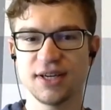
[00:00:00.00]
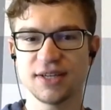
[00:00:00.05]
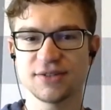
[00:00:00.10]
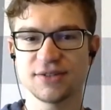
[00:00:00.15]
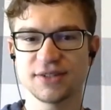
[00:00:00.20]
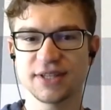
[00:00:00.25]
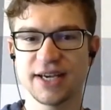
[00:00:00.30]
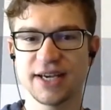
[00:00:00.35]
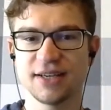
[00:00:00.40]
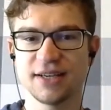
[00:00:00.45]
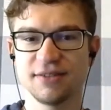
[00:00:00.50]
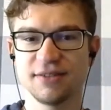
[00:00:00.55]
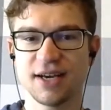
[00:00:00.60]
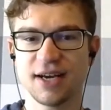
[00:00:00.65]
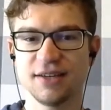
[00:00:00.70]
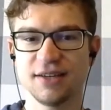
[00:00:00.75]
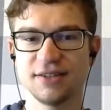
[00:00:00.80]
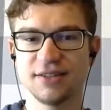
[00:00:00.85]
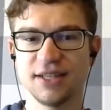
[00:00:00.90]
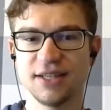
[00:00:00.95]
Lass uns gerne da
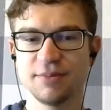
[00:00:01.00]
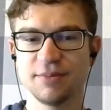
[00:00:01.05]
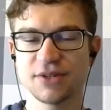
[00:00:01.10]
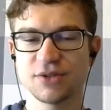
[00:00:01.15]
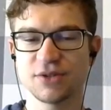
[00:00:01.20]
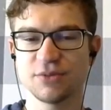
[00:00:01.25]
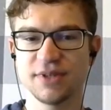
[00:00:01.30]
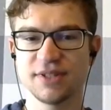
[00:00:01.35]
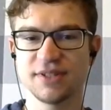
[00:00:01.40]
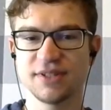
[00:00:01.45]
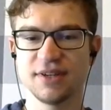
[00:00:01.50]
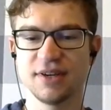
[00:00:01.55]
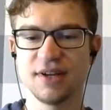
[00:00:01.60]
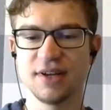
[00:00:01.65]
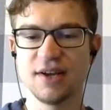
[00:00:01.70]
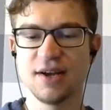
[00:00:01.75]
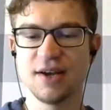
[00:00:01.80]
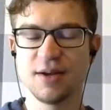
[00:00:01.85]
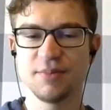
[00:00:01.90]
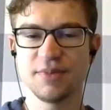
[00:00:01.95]
alle Themen so ein bisschen,
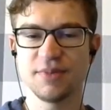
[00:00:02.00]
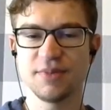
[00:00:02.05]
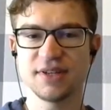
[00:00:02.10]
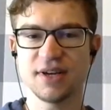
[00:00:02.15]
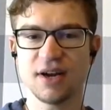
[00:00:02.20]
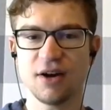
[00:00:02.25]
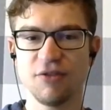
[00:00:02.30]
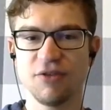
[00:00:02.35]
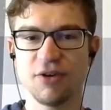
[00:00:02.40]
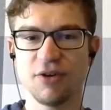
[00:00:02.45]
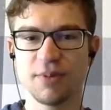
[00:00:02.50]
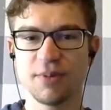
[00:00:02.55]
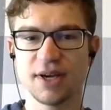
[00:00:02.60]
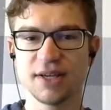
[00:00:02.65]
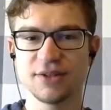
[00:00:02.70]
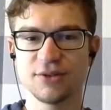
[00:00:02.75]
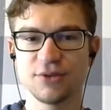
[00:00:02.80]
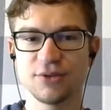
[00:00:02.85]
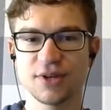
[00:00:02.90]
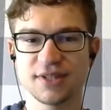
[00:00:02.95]
bisschen
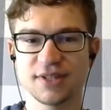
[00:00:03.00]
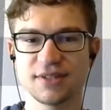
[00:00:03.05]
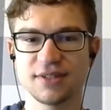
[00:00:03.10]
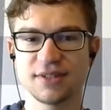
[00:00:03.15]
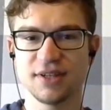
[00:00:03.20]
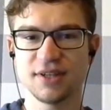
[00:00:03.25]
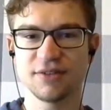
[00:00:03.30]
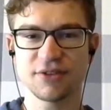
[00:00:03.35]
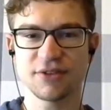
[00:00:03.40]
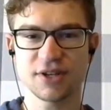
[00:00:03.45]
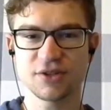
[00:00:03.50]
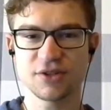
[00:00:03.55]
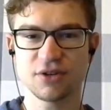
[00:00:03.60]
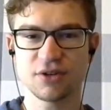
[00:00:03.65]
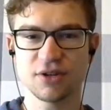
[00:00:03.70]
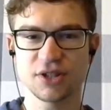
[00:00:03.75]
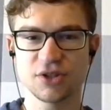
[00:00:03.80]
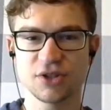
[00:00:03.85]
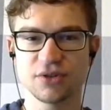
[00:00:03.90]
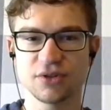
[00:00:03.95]
aufarbeiten. Du hast
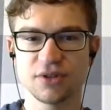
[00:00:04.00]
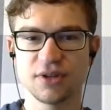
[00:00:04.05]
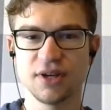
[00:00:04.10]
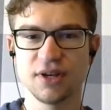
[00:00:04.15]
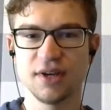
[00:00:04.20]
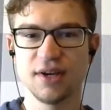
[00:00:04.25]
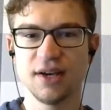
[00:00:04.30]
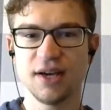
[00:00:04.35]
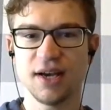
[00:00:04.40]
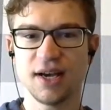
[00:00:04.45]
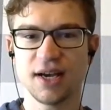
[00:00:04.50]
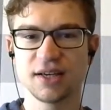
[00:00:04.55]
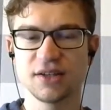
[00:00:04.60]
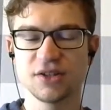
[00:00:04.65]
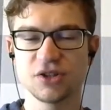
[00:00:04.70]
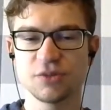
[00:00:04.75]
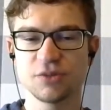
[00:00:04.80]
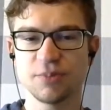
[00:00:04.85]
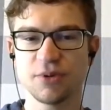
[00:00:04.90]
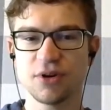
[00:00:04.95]
Infrasonics schon
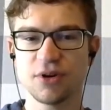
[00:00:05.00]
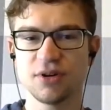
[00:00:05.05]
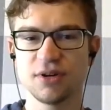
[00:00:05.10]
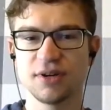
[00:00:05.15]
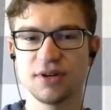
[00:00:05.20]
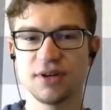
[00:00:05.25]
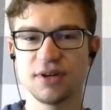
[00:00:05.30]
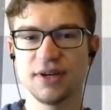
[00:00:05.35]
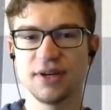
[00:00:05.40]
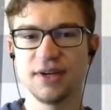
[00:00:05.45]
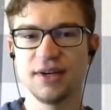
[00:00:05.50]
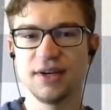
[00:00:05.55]
angesprochen.